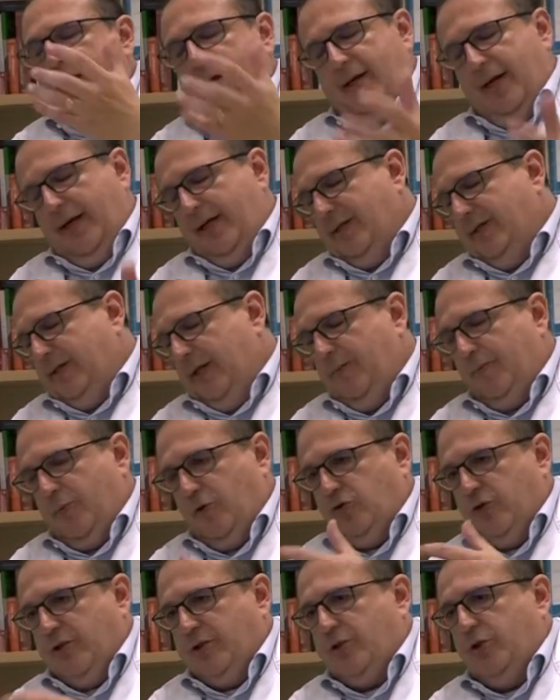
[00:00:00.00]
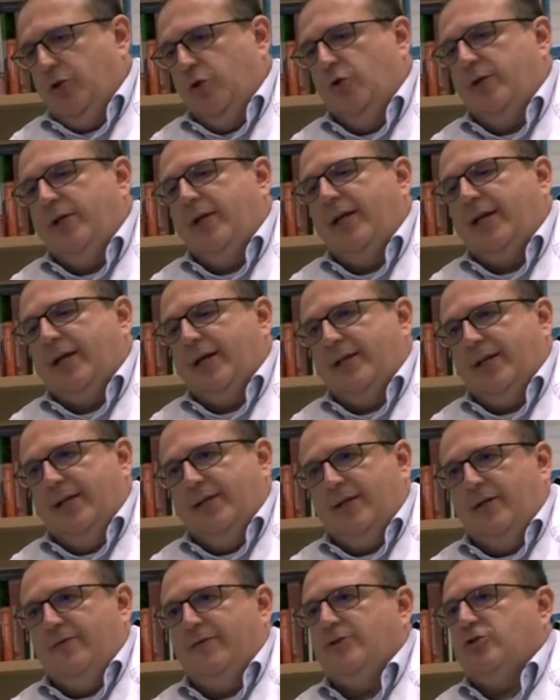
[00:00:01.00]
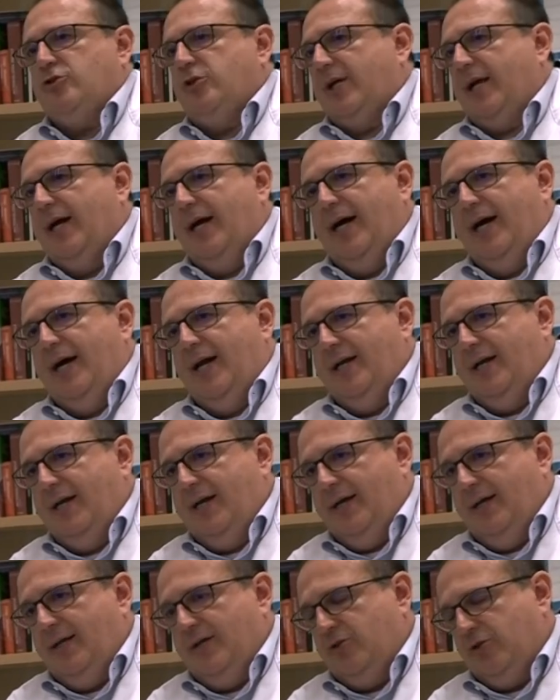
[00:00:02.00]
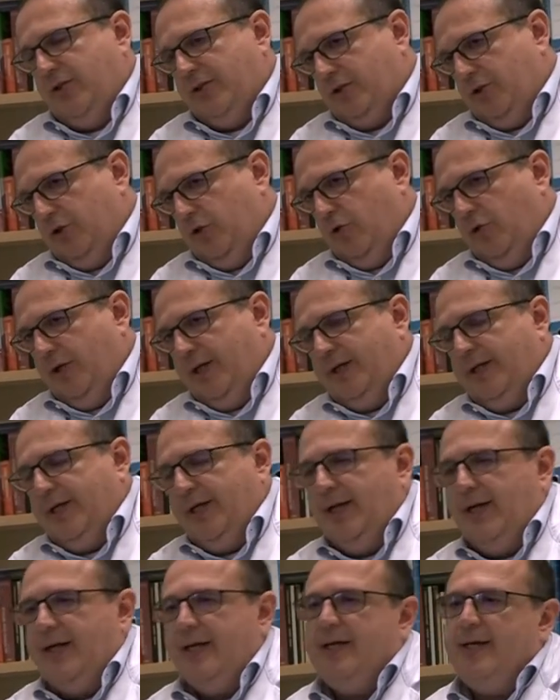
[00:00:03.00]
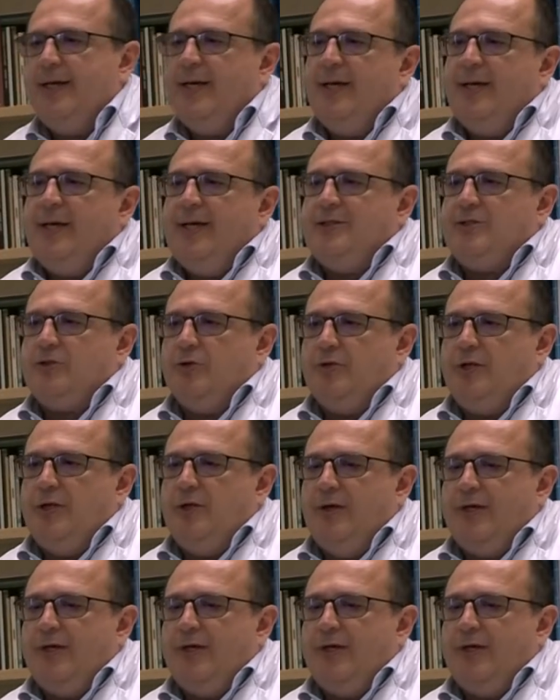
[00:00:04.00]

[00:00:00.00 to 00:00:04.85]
ad esempio gestione del catetere vescicale, gestione del sondino